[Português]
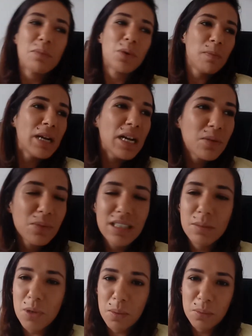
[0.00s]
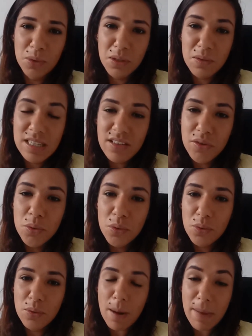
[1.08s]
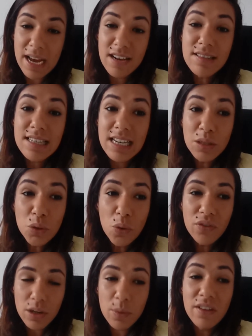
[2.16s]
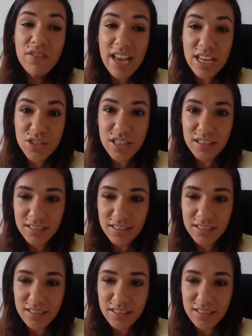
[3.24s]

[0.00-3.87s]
Boa pergunta, meu amor. Inclusive, o aparelho escritor fica com inveja.